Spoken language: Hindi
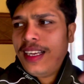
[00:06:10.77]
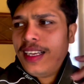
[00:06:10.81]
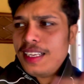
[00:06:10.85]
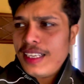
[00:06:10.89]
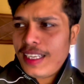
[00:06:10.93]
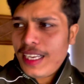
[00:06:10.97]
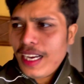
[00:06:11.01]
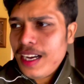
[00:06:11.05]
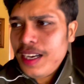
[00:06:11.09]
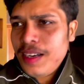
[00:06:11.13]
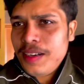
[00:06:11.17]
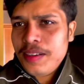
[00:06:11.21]

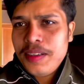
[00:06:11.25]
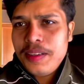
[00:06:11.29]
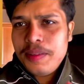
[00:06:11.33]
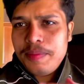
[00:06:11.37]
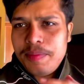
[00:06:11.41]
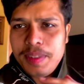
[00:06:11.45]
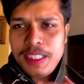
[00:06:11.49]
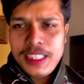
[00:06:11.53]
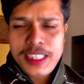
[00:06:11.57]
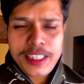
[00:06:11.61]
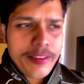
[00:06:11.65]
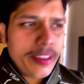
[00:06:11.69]
या
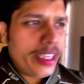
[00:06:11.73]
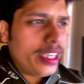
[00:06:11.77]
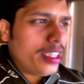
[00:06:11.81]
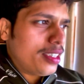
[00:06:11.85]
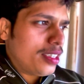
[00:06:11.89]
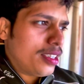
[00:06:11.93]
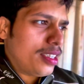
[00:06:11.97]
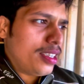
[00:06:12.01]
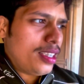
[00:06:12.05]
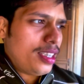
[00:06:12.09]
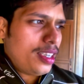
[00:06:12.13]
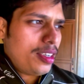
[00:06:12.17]
वेटी वेल
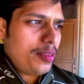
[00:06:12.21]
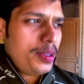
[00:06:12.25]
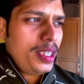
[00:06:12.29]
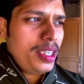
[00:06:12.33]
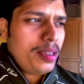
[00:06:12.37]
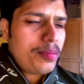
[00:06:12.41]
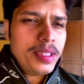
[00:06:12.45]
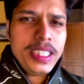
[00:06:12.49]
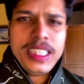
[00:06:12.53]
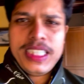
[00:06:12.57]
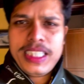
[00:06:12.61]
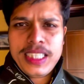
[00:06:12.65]
अभी हम
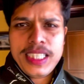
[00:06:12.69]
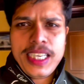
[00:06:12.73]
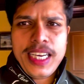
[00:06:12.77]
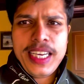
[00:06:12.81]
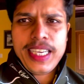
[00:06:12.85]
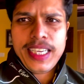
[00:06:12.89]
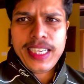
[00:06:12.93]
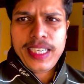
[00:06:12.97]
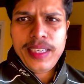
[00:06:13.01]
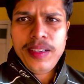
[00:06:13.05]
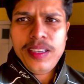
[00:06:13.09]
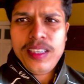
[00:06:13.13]
नीचे
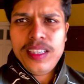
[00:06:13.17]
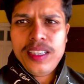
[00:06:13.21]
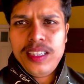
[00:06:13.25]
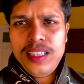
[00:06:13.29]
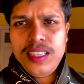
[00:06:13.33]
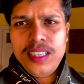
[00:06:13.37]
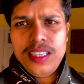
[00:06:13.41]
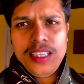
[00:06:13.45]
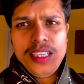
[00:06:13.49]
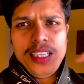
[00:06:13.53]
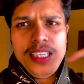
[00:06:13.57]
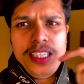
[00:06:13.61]
जाएंगे
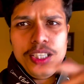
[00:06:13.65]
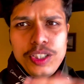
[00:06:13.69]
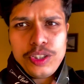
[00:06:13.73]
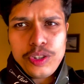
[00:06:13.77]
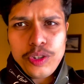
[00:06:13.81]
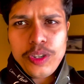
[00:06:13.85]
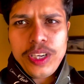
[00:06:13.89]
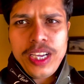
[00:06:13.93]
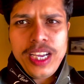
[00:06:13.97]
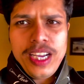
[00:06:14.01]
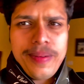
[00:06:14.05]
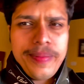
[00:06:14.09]
लंच हो
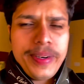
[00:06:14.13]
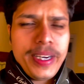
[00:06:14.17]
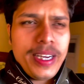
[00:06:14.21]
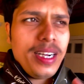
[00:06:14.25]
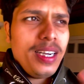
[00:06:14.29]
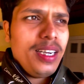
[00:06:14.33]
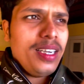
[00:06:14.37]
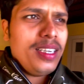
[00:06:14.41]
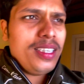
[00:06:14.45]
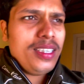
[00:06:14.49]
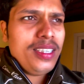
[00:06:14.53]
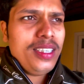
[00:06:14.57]
गया हमारा
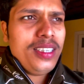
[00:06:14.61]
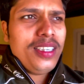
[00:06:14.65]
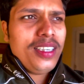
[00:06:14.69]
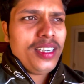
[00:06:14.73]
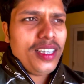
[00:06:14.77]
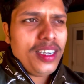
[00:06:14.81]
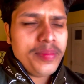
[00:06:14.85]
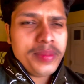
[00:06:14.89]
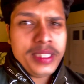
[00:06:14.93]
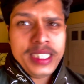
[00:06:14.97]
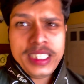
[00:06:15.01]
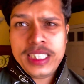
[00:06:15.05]

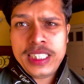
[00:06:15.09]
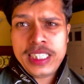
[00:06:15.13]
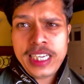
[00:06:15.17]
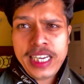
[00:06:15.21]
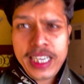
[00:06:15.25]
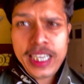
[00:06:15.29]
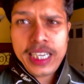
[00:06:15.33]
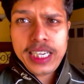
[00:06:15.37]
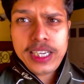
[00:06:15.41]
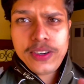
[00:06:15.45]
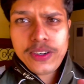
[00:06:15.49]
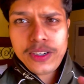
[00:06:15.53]
हम नीचे
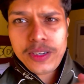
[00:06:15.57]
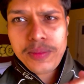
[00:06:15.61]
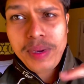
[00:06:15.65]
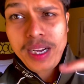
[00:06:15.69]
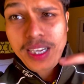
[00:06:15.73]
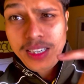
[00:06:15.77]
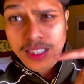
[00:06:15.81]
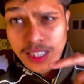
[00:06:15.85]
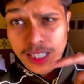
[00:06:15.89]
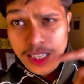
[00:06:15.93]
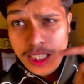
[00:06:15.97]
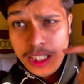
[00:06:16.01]
जाएंगे और
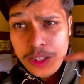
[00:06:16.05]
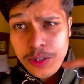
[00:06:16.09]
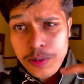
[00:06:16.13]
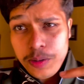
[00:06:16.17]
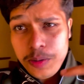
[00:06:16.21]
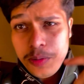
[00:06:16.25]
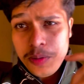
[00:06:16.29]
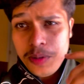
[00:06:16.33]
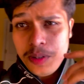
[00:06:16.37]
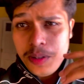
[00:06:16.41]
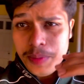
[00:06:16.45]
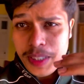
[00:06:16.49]
बाकी के जो
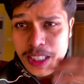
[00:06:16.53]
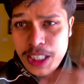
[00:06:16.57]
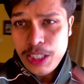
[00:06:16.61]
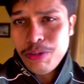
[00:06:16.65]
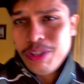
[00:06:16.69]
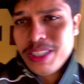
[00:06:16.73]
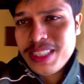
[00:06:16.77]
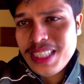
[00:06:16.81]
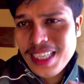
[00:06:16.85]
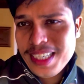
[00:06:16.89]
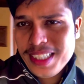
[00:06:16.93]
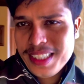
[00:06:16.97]
बचे हुए
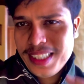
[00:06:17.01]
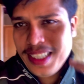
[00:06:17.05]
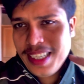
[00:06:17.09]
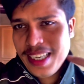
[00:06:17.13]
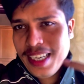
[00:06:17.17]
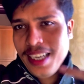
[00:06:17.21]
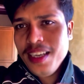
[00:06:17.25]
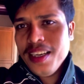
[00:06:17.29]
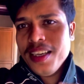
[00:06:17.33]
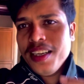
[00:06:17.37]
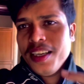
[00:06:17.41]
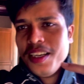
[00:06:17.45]
साइट सिंग हैं
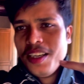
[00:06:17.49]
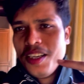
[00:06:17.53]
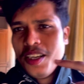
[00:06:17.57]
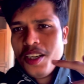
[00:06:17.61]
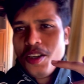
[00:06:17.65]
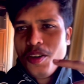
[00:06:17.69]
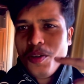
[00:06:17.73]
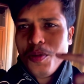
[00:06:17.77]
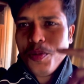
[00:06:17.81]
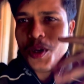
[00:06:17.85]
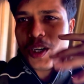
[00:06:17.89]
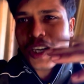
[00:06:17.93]

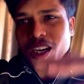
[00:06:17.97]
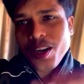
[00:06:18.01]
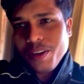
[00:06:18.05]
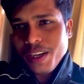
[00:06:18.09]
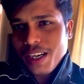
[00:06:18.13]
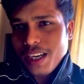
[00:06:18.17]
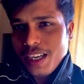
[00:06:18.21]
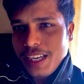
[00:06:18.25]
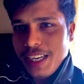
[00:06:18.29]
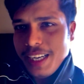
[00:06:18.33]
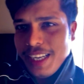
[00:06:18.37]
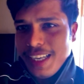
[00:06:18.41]
वो कवर
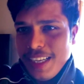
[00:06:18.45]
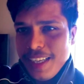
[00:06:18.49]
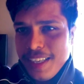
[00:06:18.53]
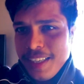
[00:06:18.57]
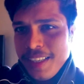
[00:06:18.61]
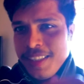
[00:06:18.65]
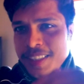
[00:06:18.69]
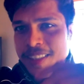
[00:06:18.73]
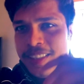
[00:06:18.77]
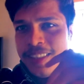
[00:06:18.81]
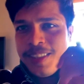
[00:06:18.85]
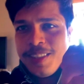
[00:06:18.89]
करेंगे
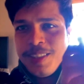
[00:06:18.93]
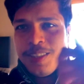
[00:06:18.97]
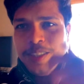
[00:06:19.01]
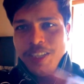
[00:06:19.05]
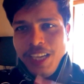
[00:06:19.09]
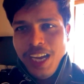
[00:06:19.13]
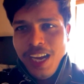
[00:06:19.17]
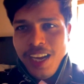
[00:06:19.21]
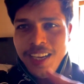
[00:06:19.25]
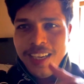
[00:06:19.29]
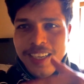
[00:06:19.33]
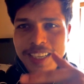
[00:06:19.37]
सो या
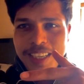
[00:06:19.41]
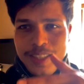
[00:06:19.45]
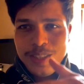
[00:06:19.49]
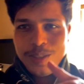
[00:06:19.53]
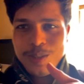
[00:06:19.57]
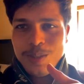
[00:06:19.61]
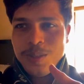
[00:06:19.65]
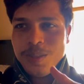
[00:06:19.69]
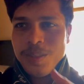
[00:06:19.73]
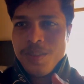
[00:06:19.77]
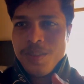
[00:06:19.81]
लेट्स गो